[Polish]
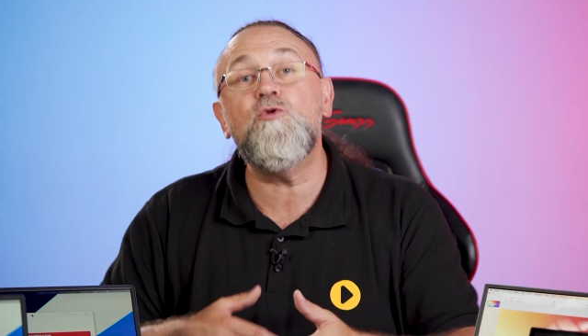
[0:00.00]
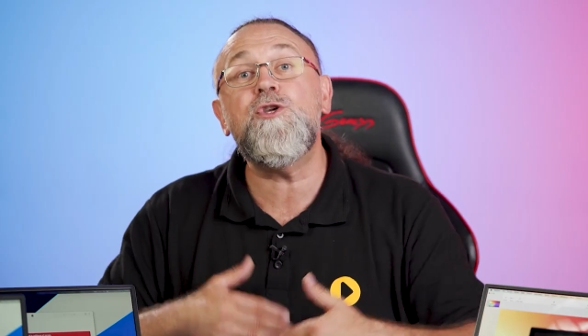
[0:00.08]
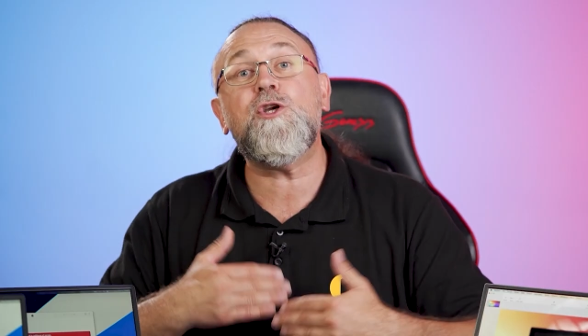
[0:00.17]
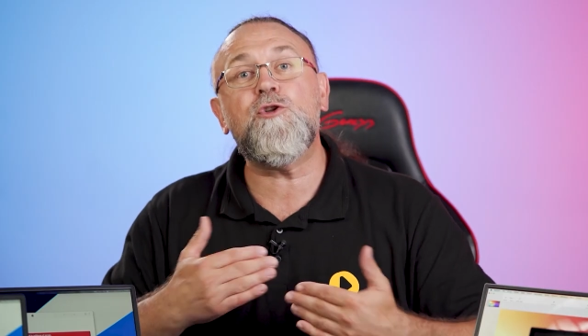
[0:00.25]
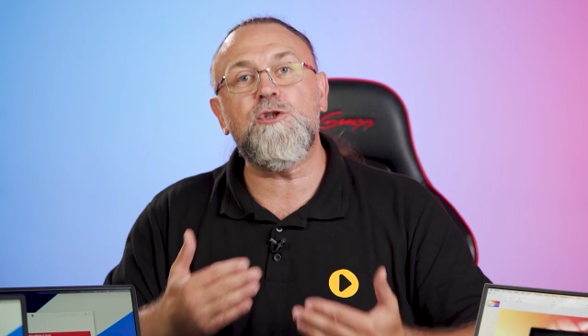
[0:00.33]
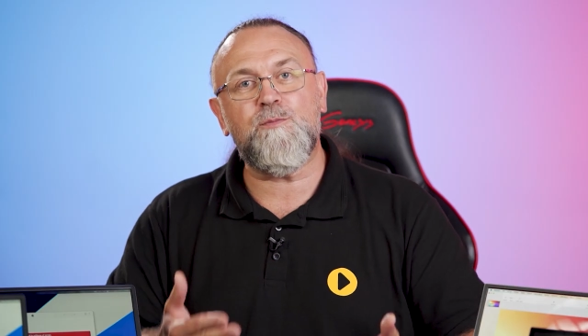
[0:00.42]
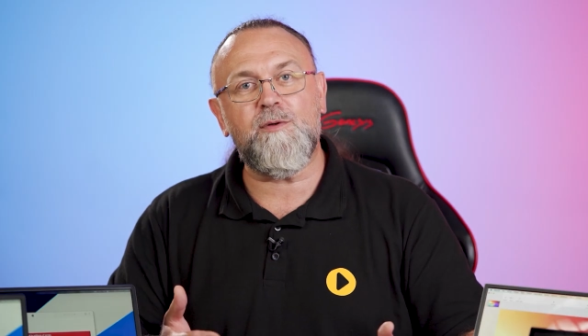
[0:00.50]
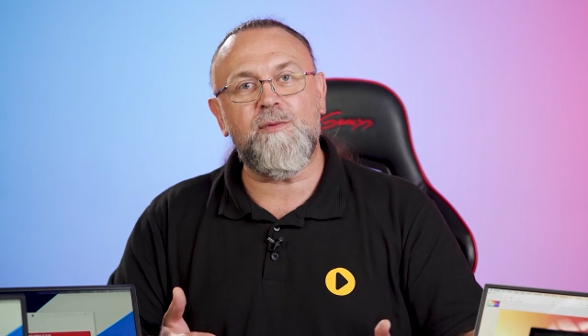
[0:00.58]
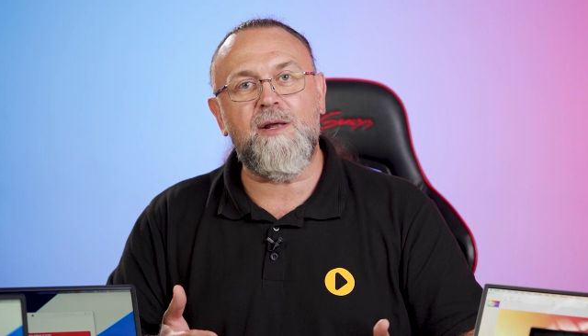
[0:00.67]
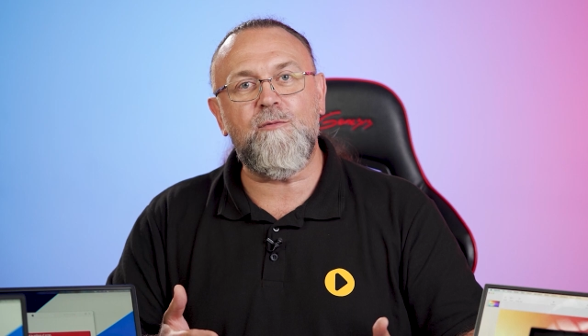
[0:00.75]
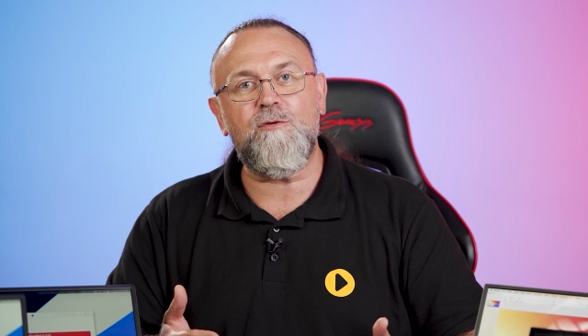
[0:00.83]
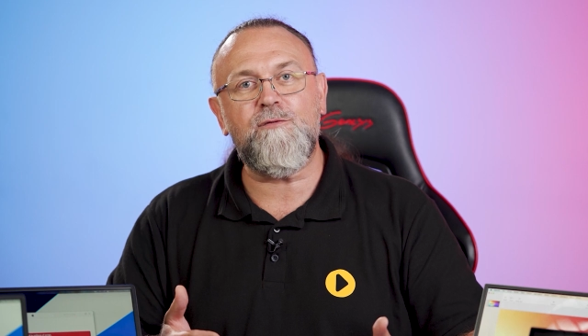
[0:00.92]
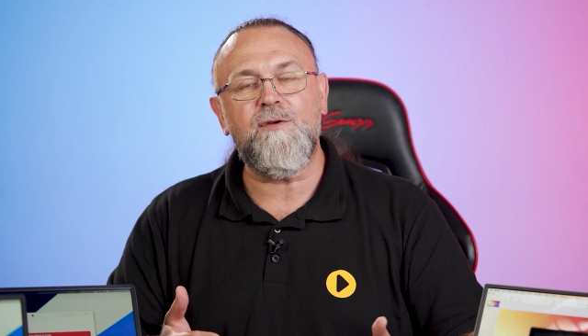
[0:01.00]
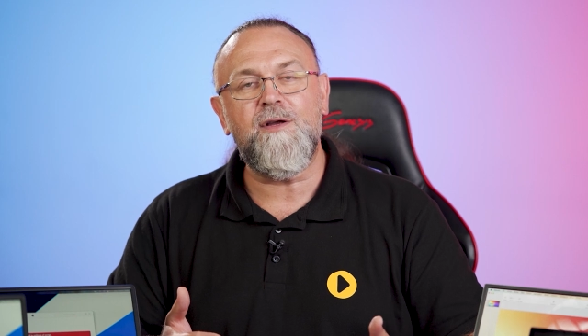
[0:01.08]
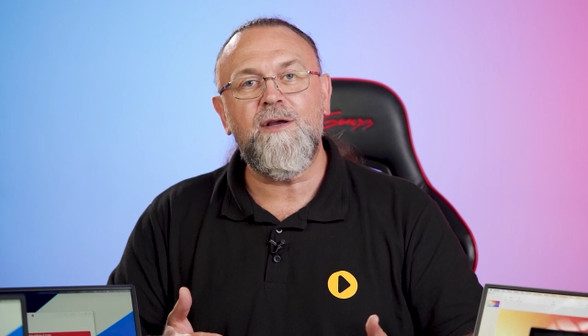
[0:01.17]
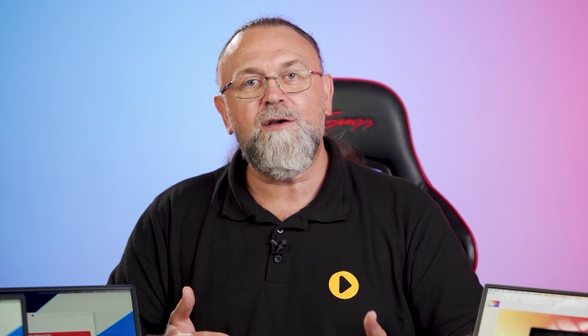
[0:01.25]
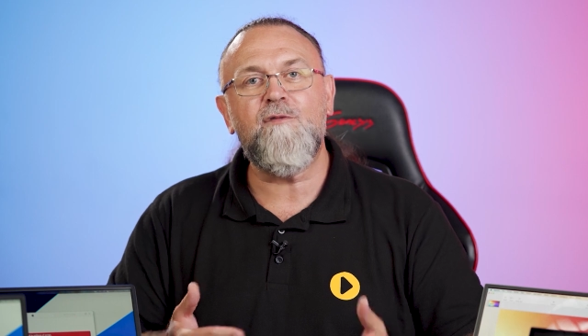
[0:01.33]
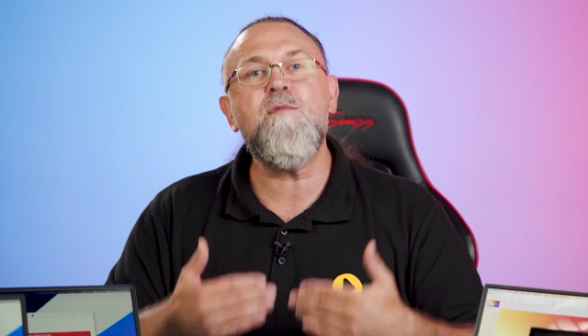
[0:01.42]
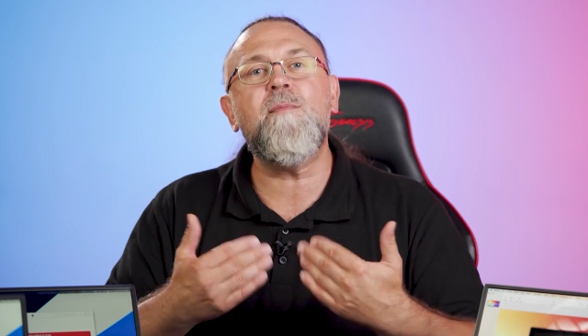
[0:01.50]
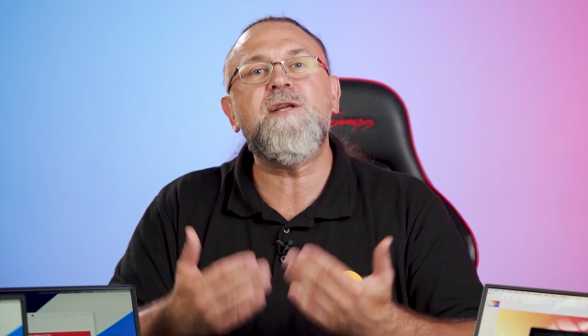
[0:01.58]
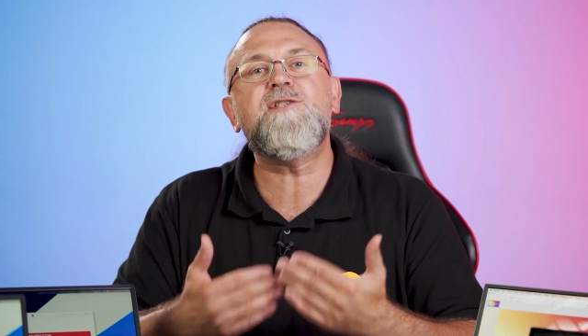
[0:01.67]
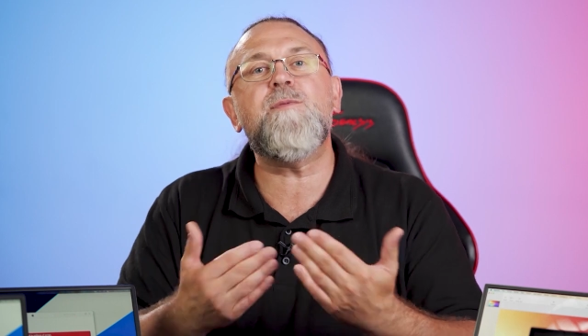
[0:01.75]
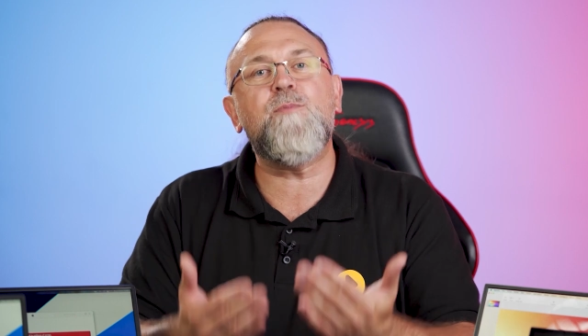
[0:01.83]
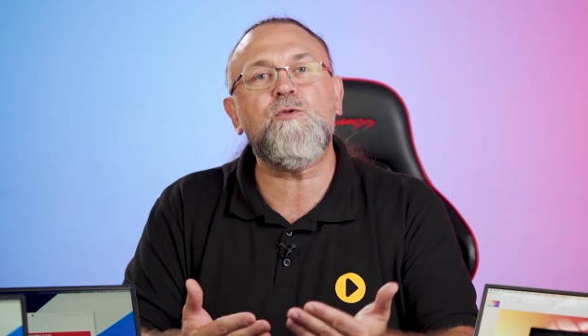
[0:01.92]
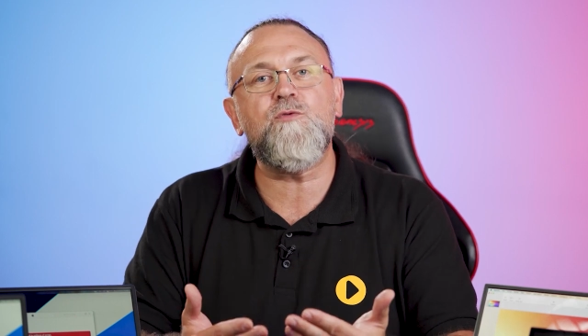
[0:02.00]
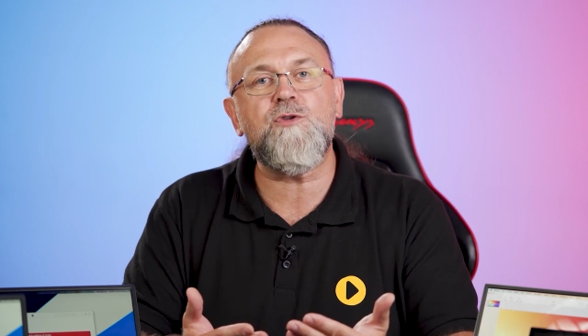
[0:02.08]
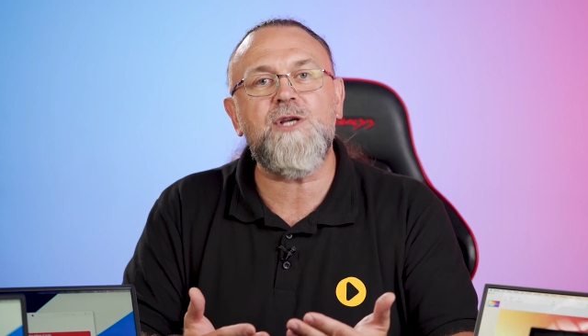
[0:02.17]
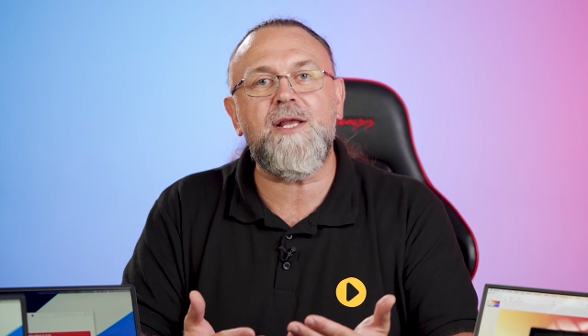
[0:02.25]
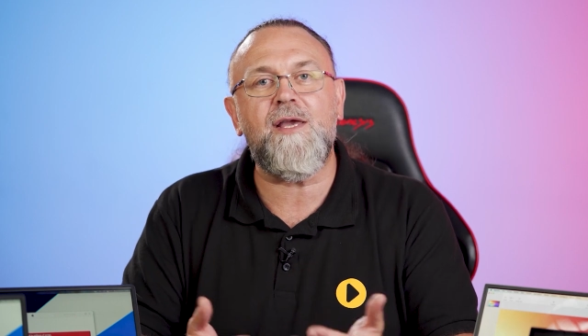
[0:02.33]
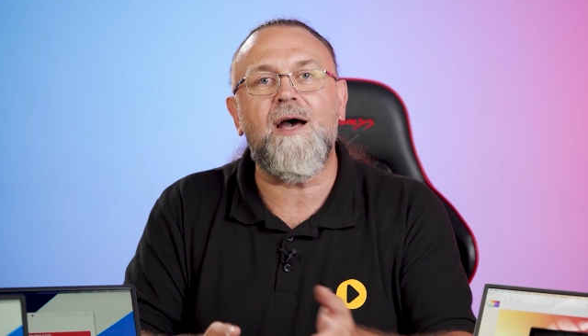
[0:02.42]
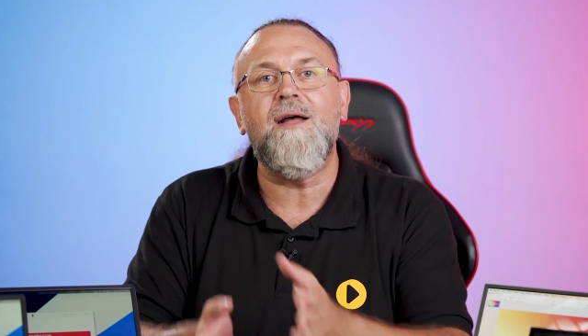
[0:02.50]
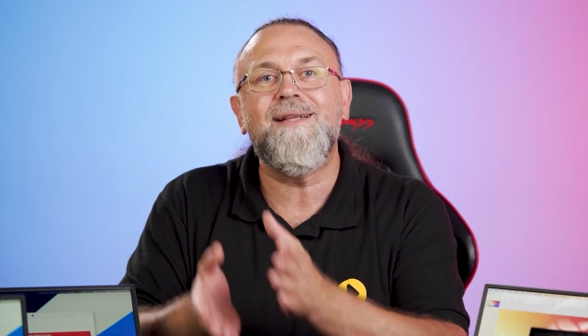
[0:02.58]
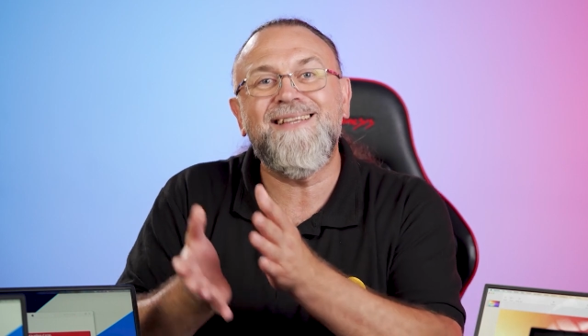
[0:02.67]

uniknąć problemów w momencie podłączania